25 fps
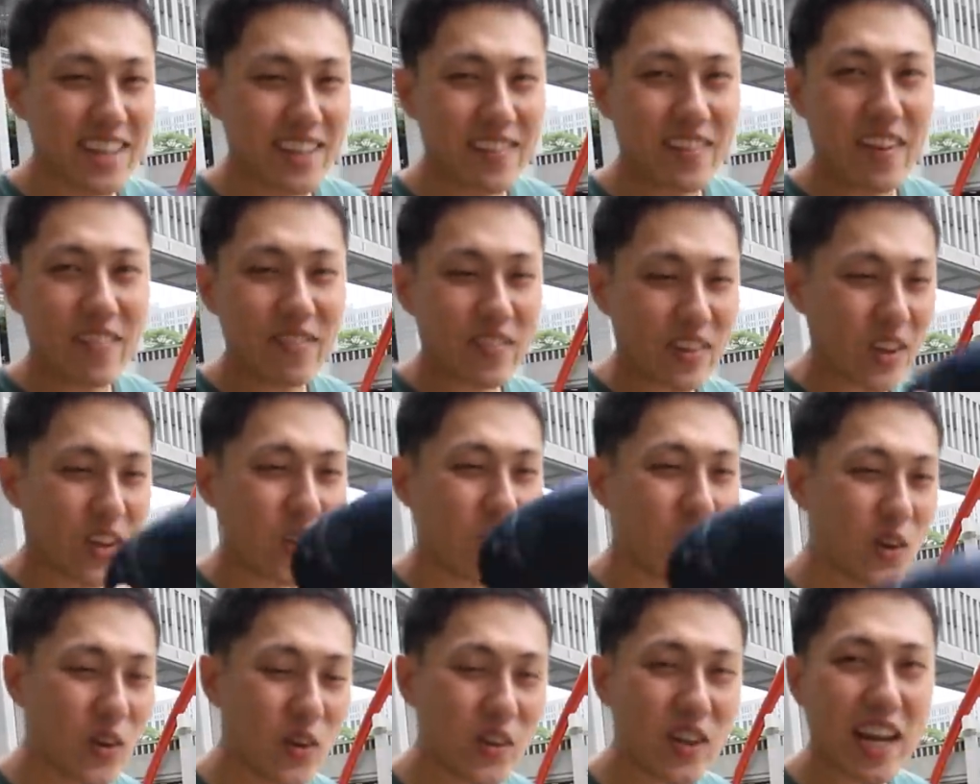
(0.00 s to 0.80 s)
やっぱ
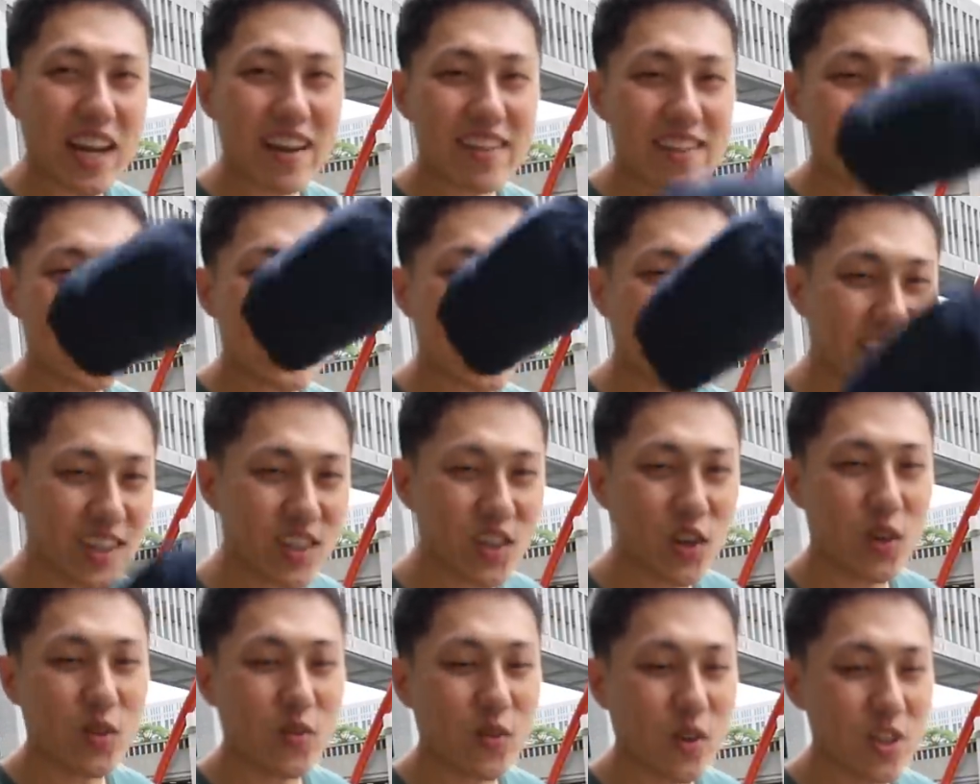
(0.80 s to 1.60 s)
この軽さが
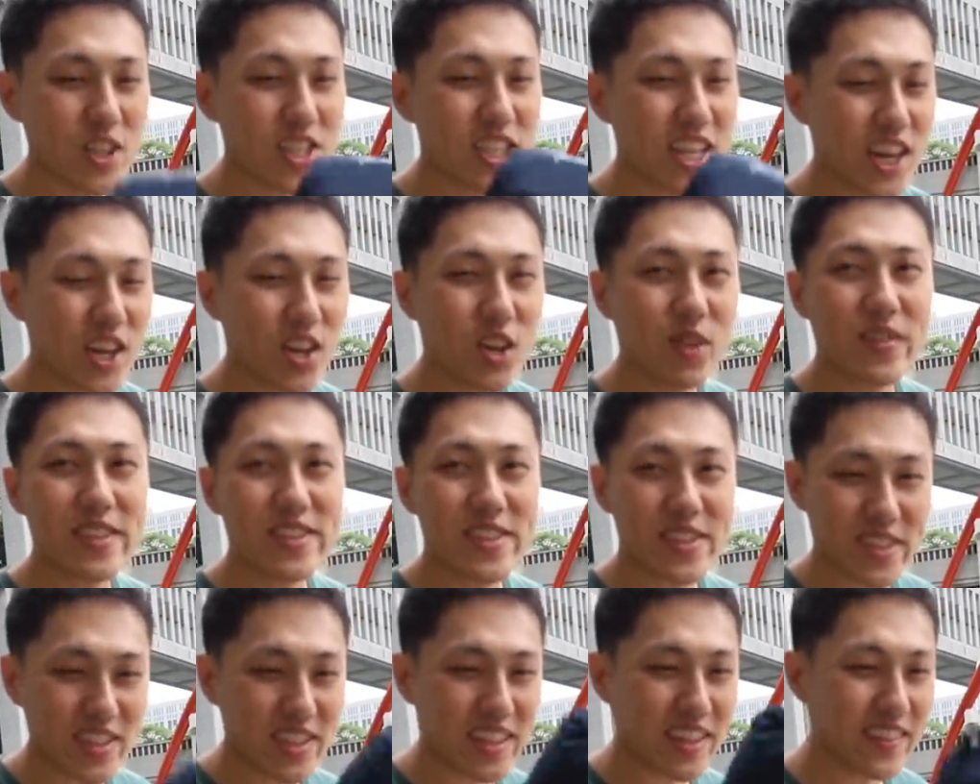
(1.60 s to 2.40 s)
こう持ち運び
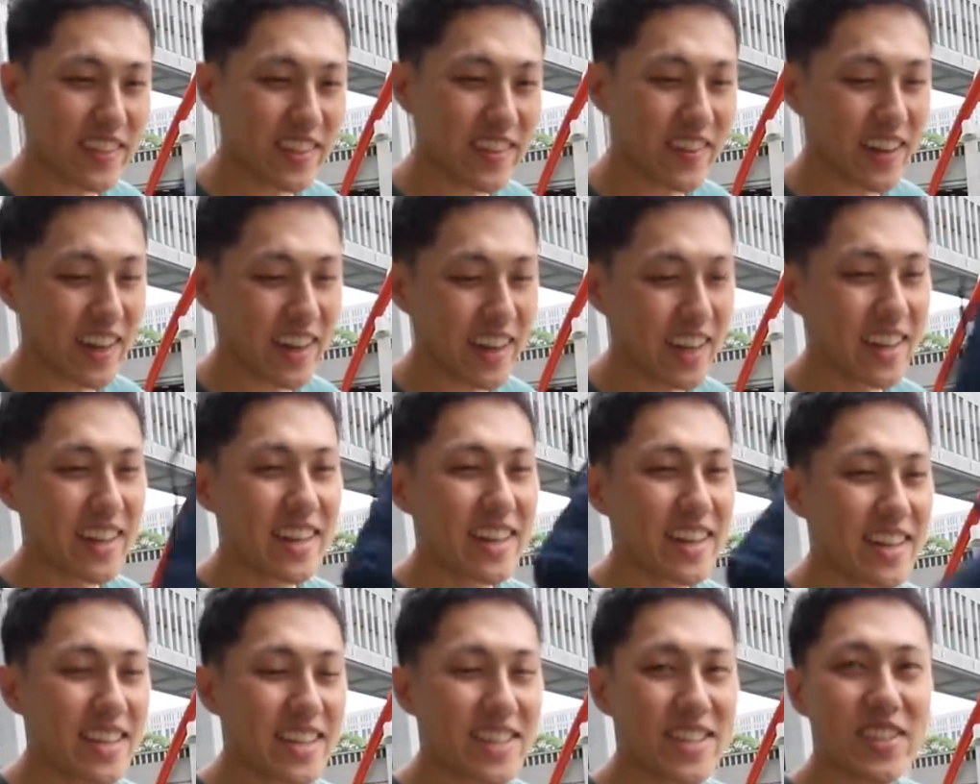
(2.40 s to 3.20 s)
するためには
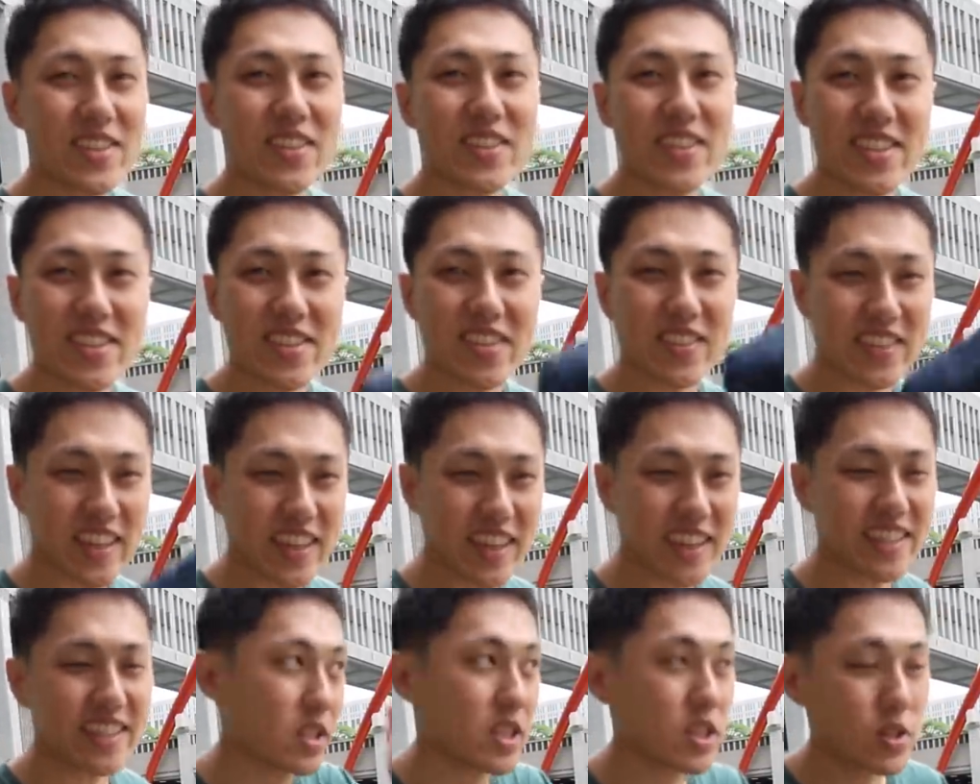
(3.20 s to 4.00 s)
必要ですよ
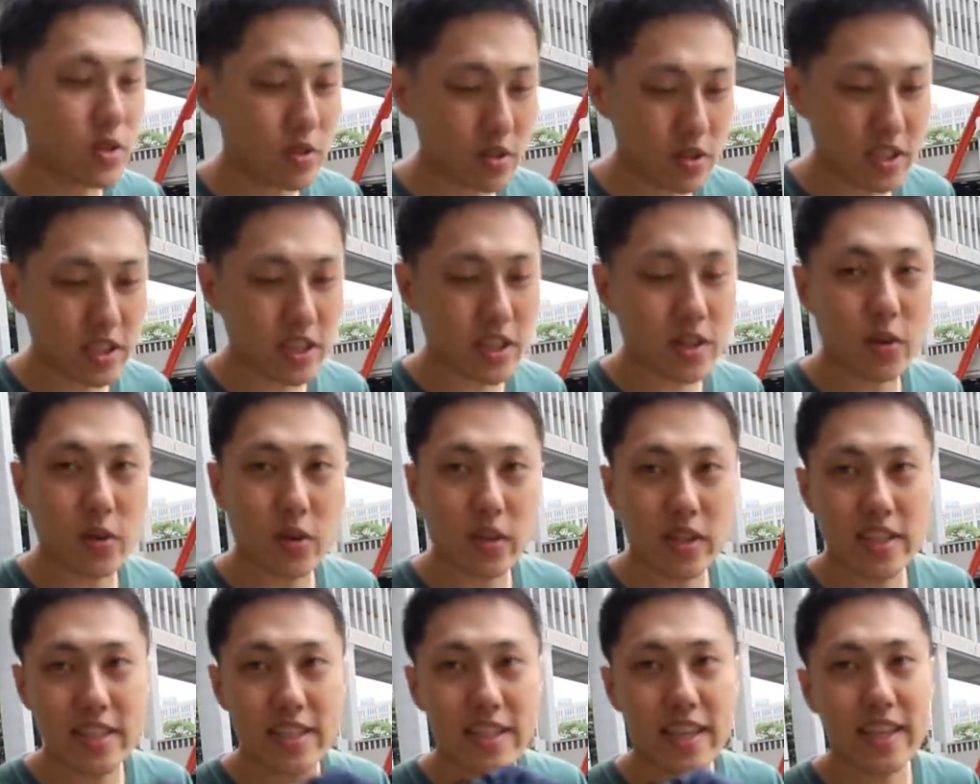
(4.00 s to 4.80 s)
ねで正直こ
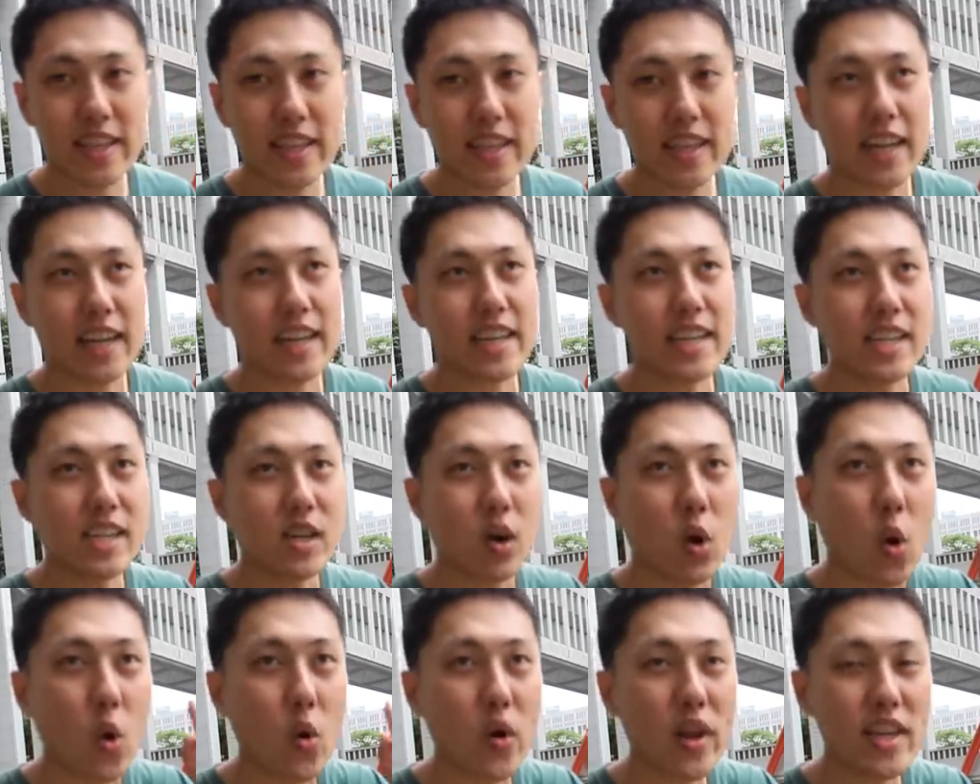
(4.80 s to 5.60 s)
れ前回
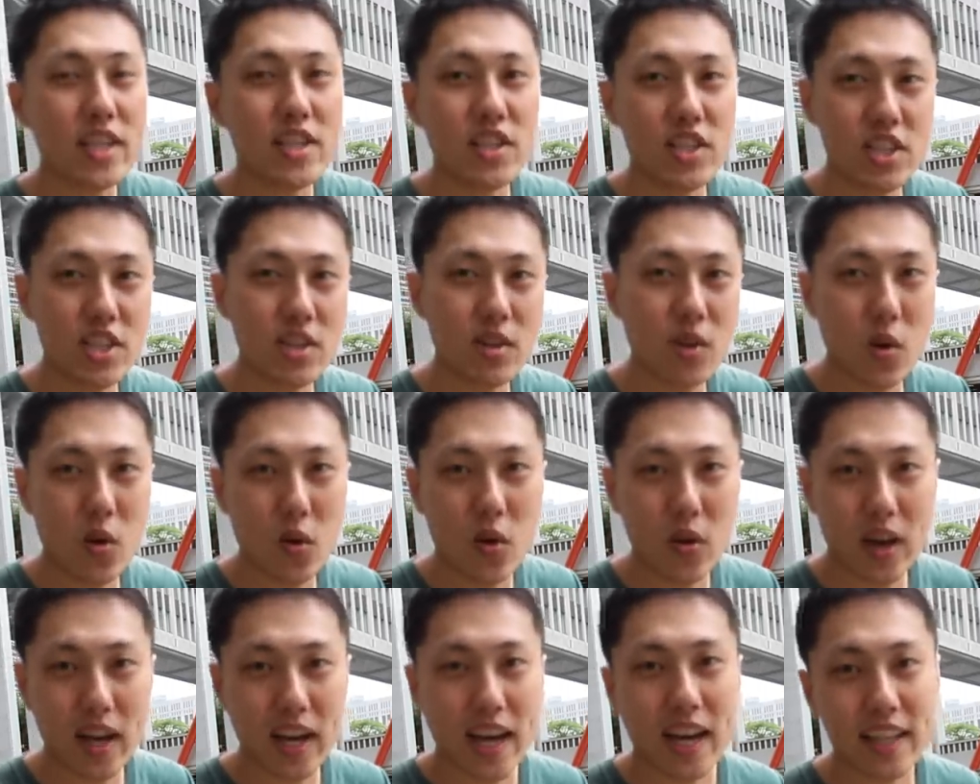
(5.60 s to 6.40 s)
オレンジ
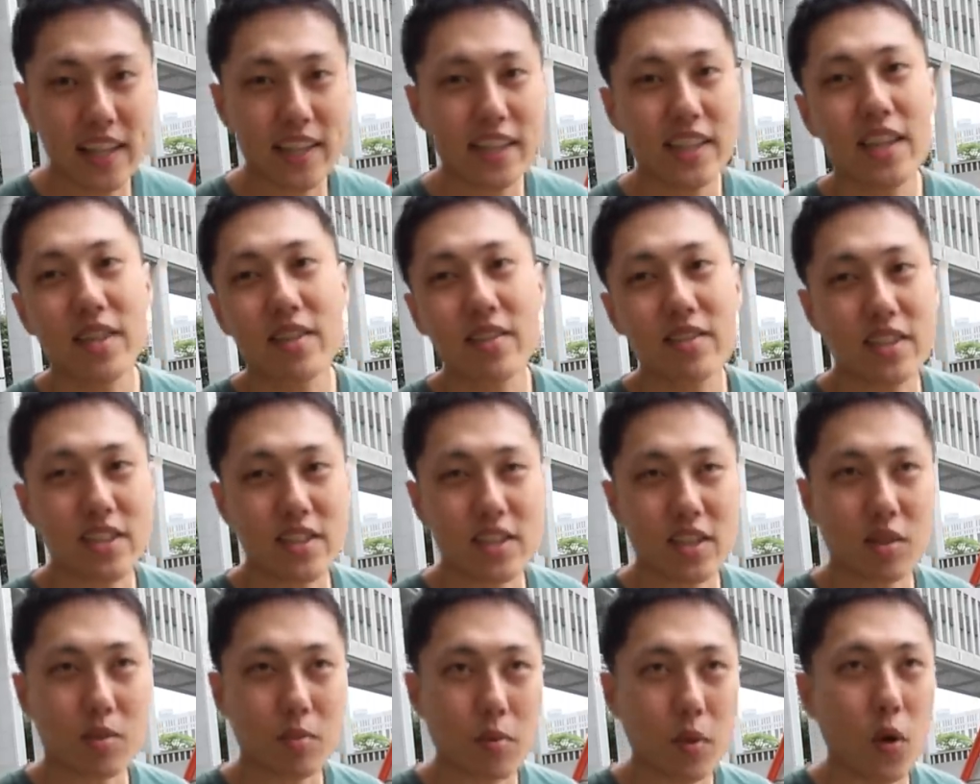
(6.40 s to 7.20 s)
色買ってるんで
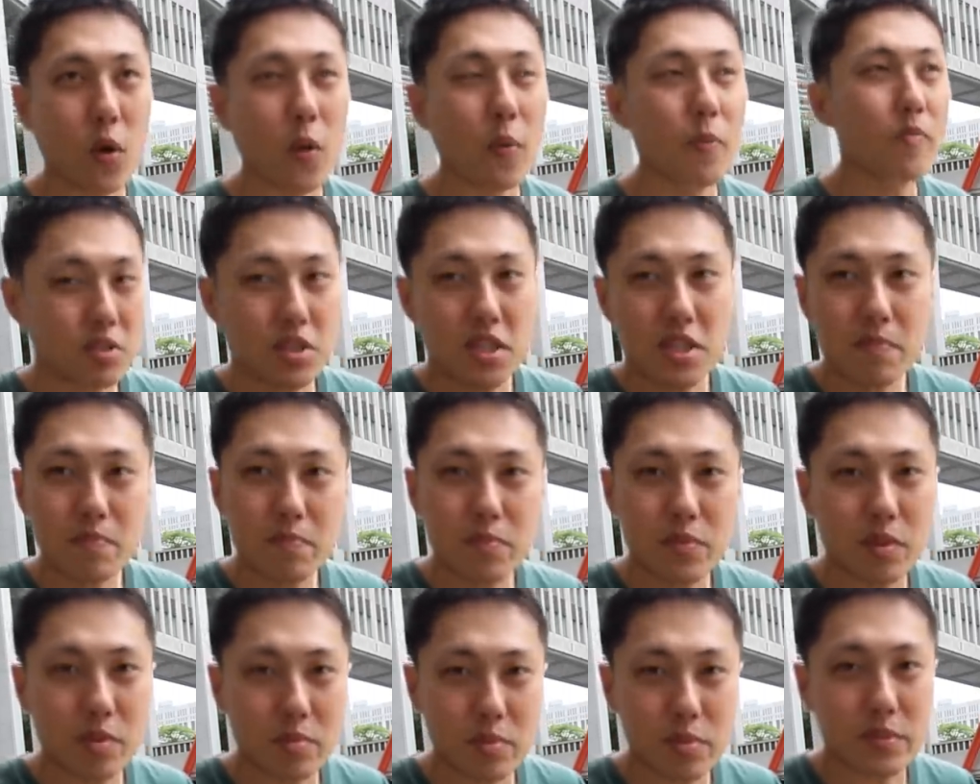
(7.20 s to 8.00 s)
すけども
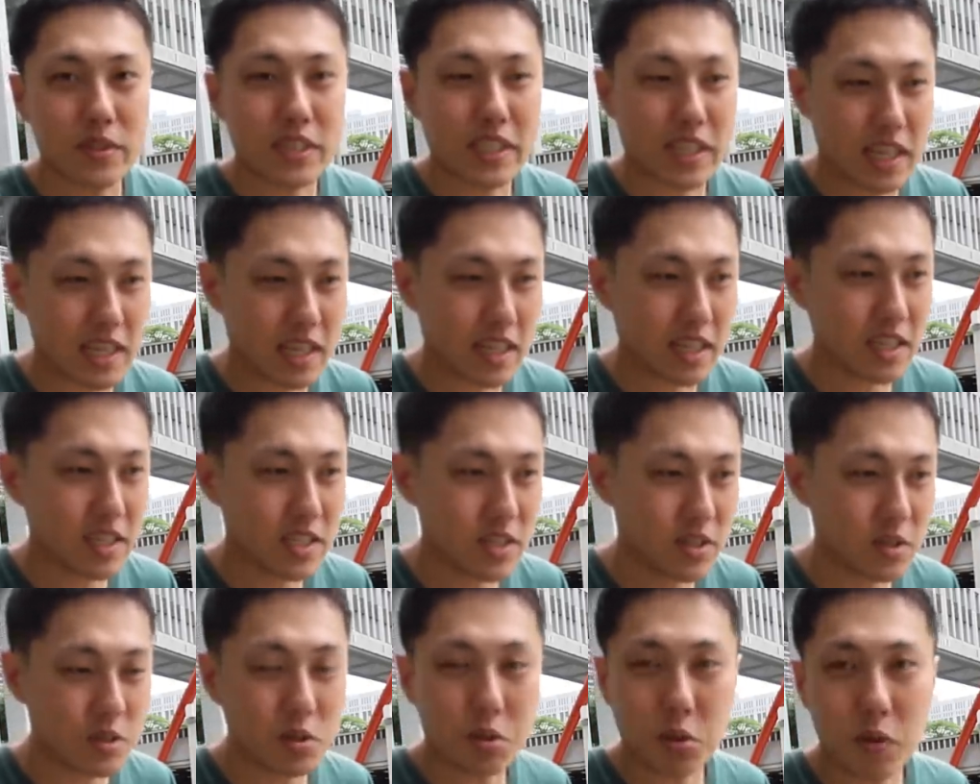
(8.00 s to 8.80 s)
ジップの部分が
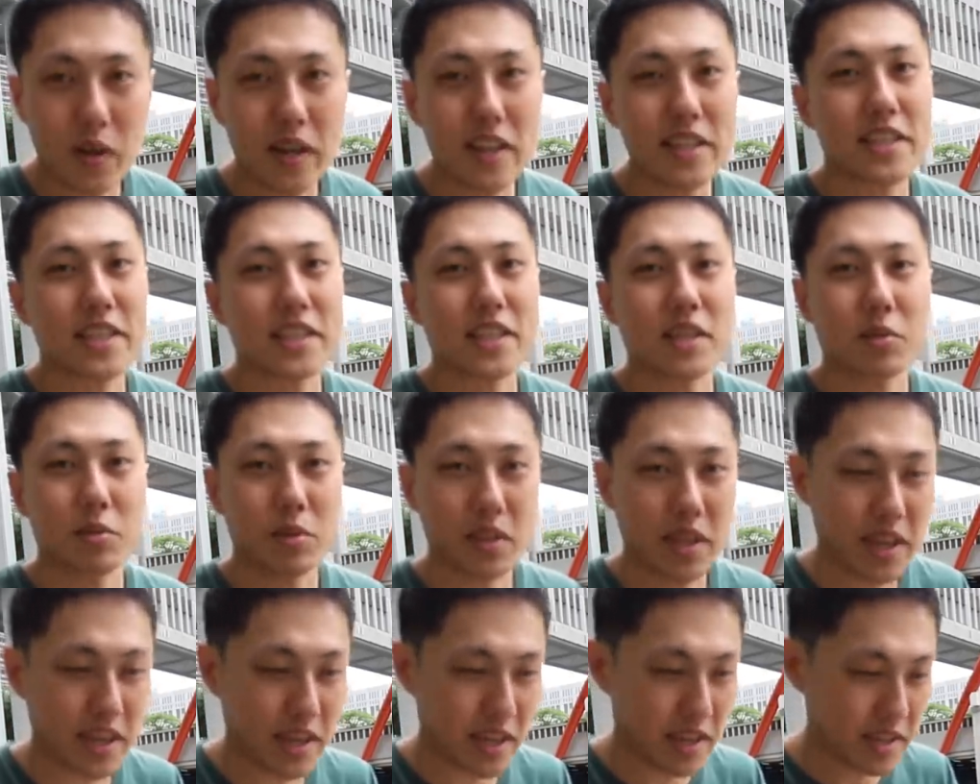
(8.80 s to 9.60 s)
壊れちゃった
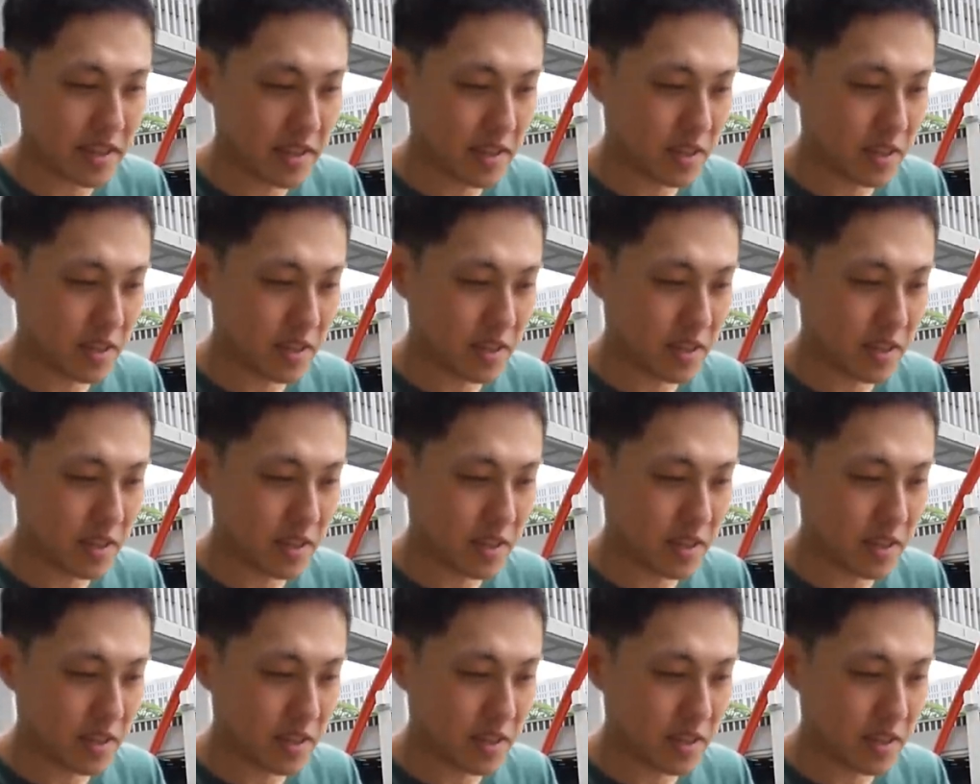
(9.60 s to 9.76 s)
ので